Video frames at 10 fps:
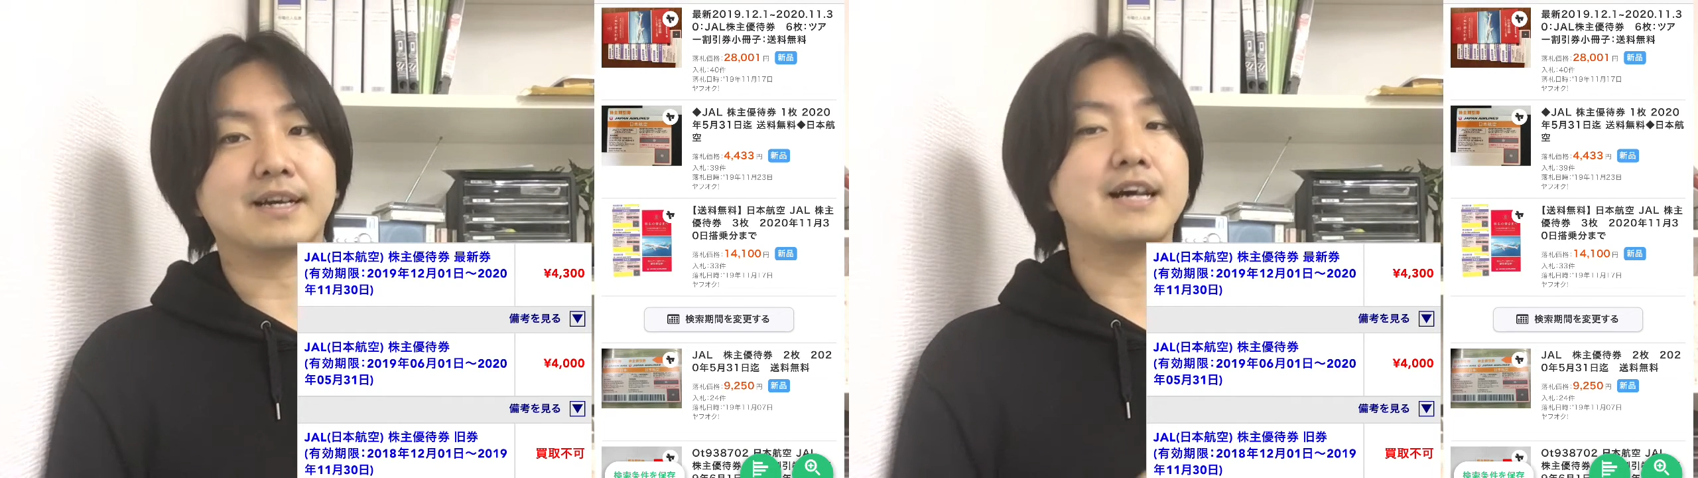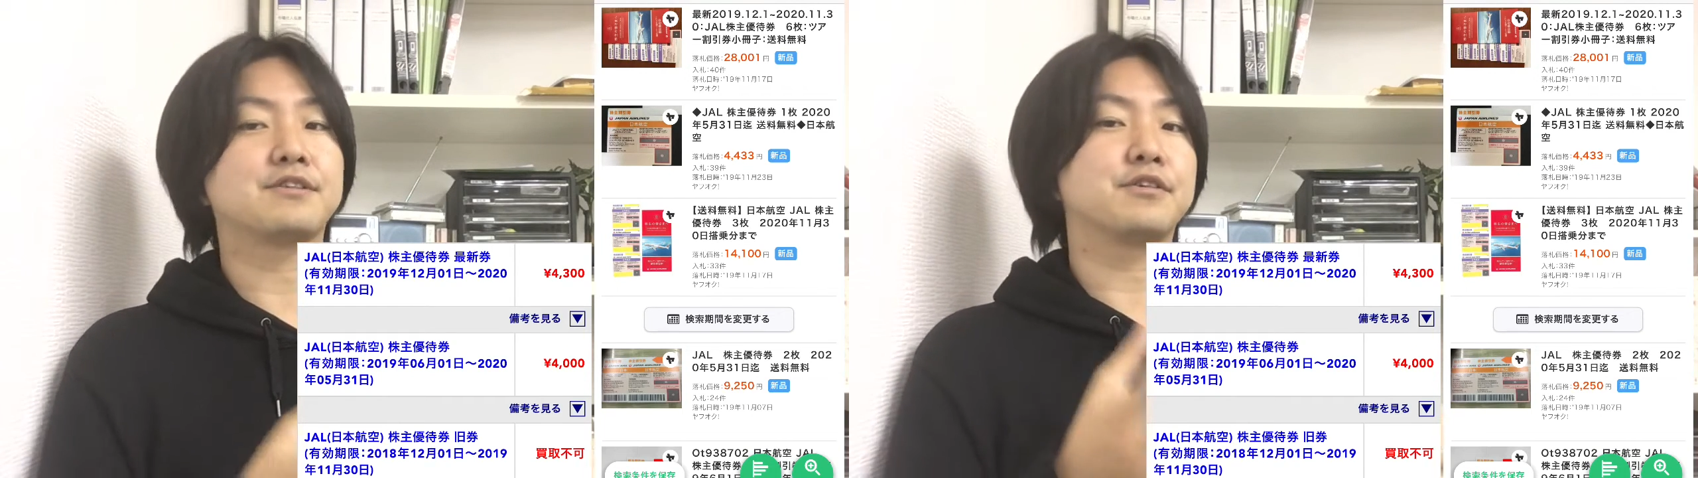
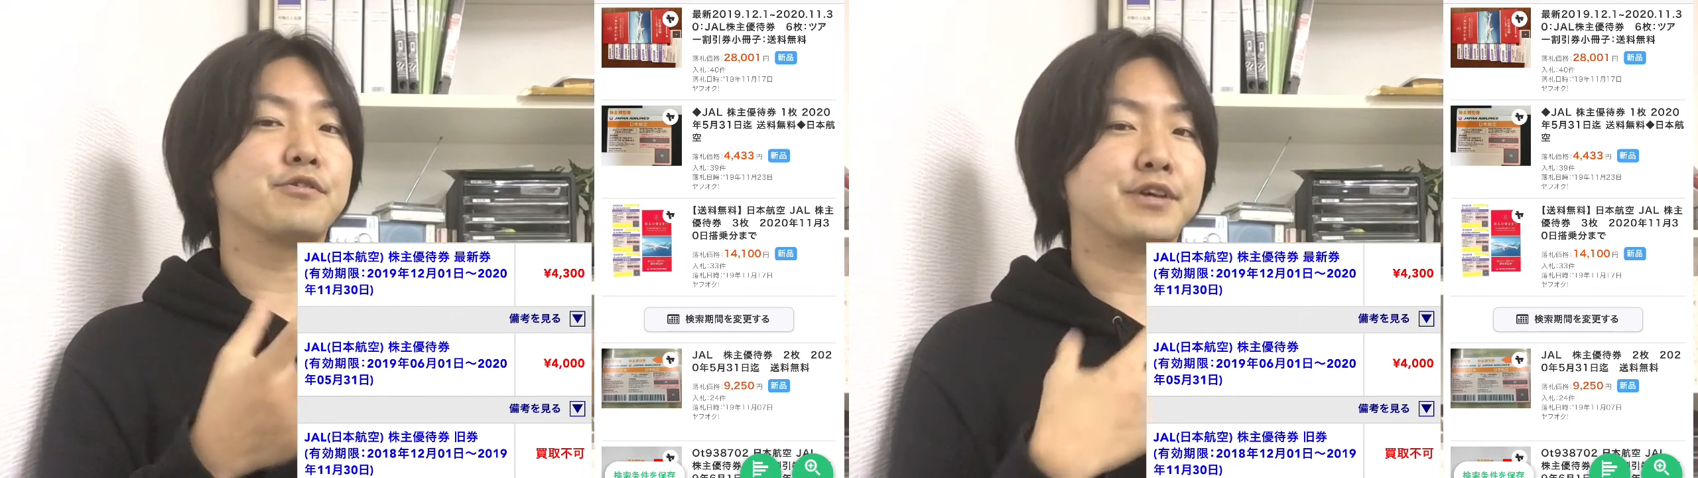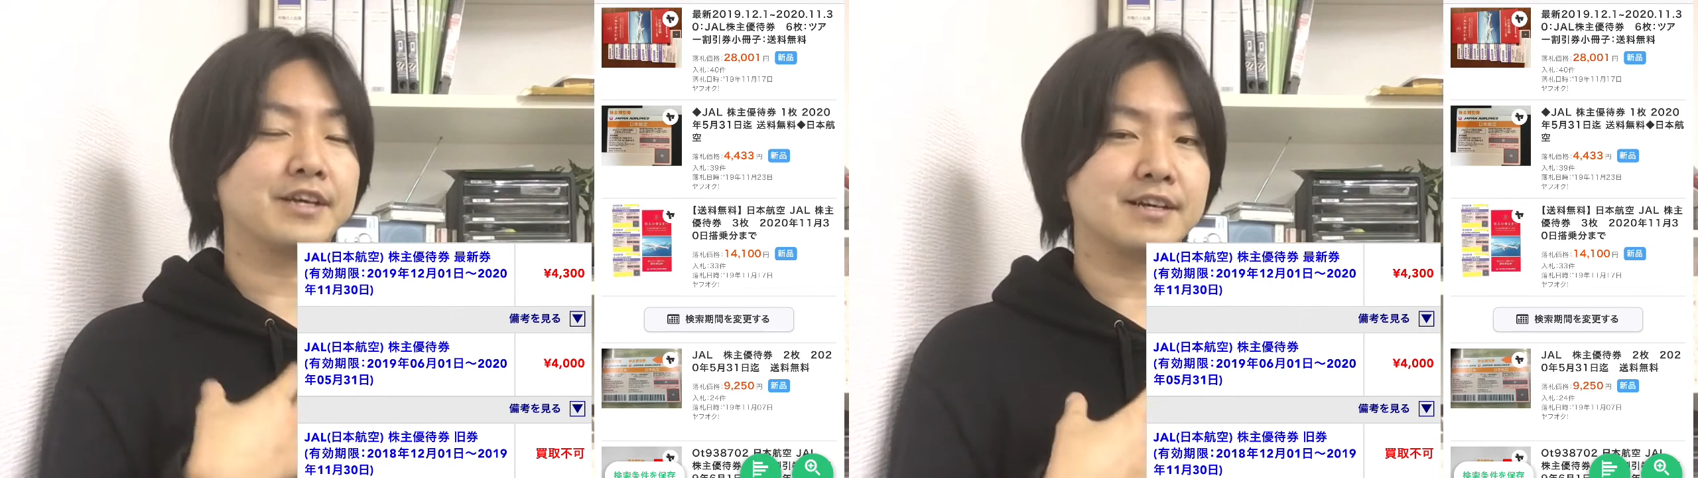買取
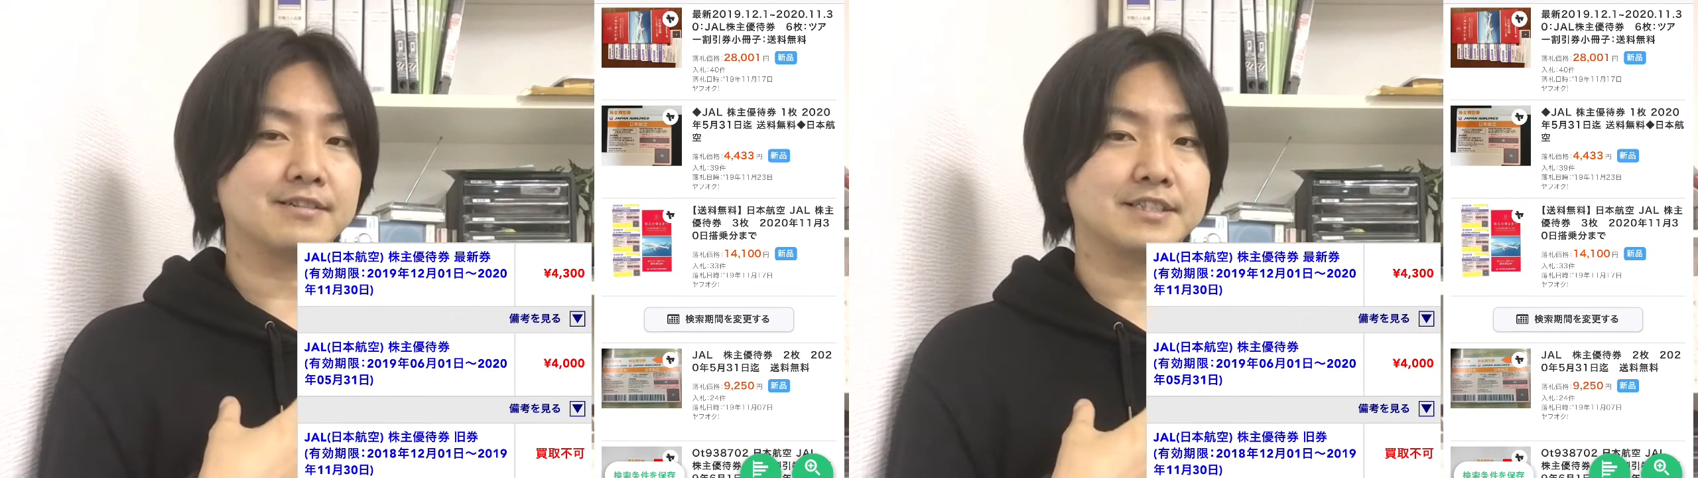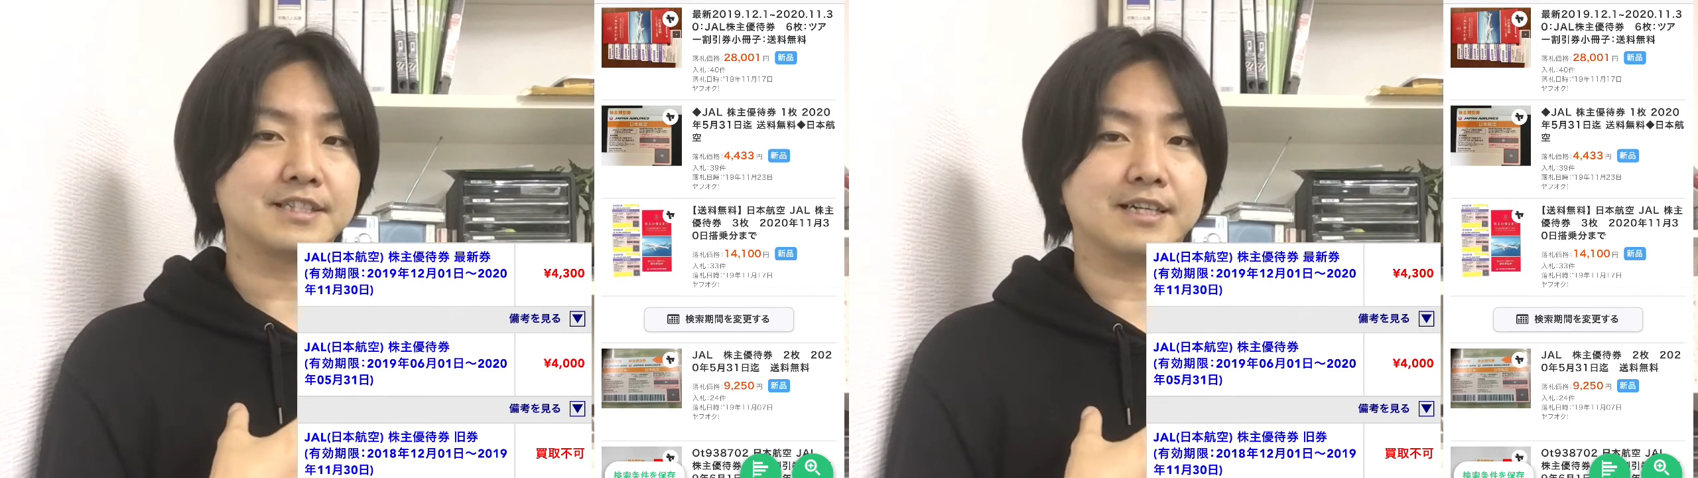の金額
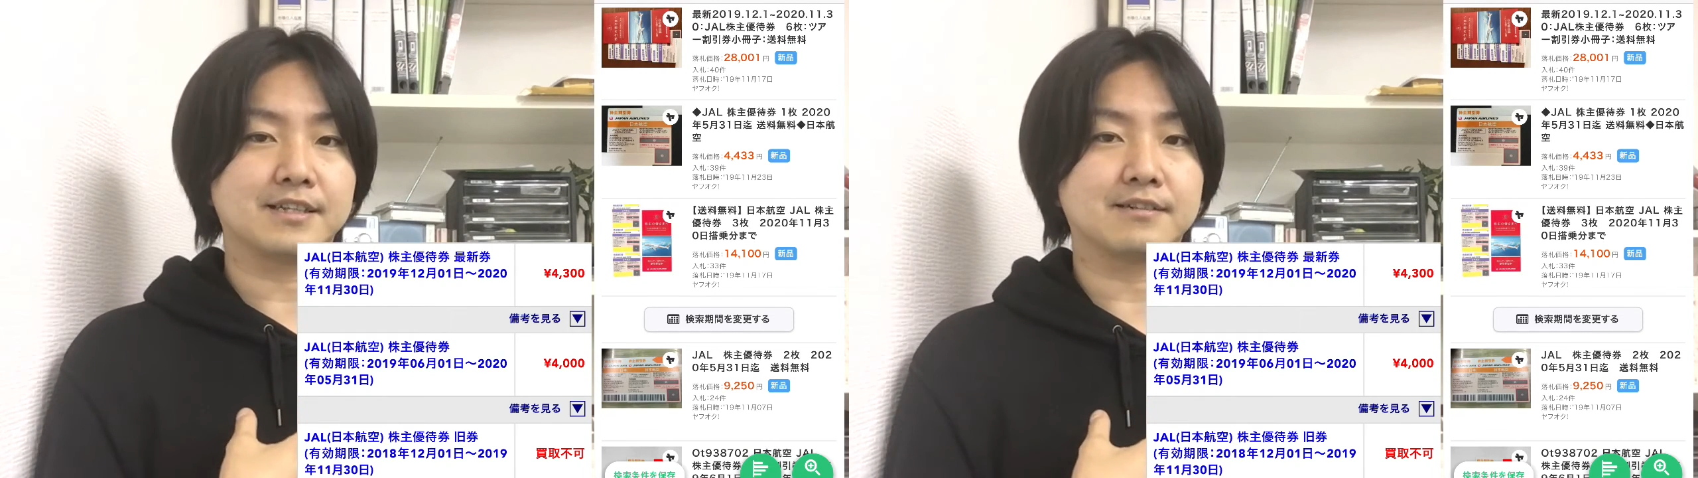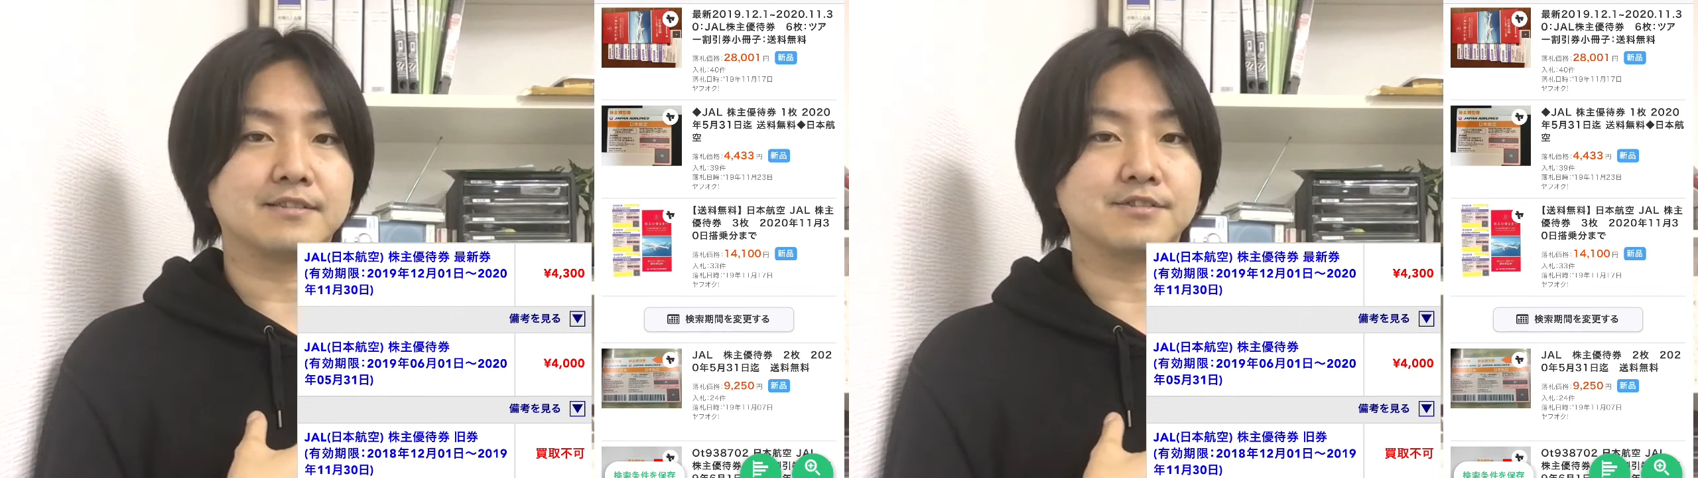が違っ
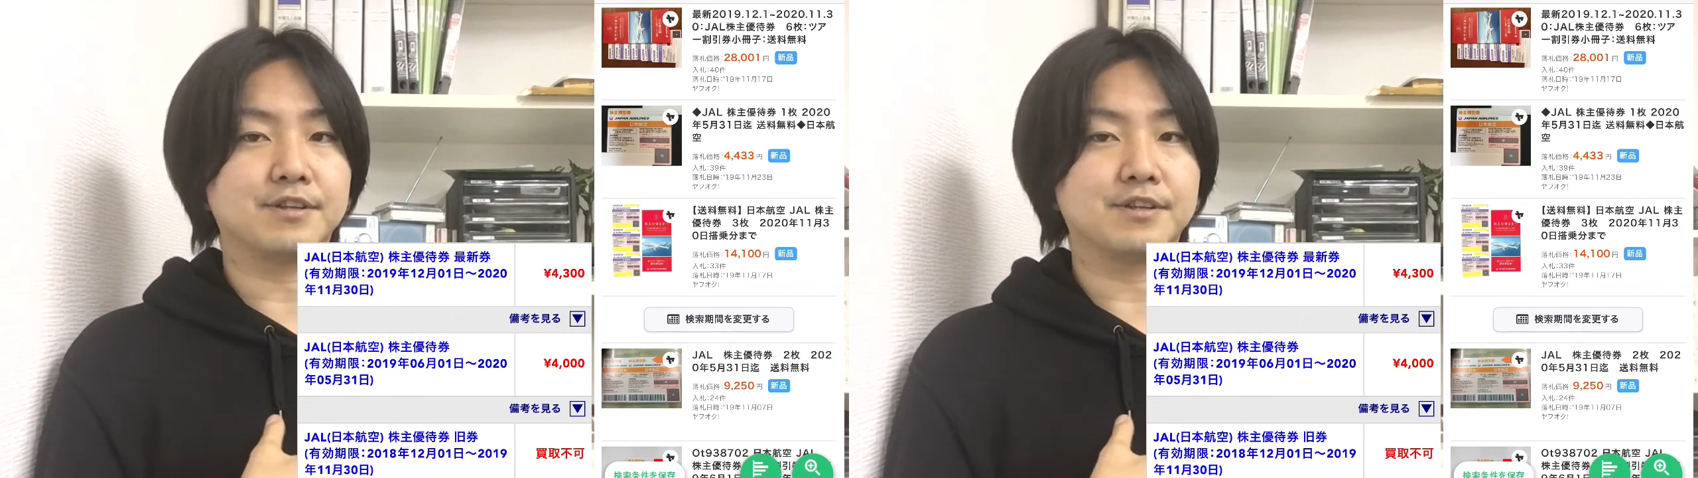てくる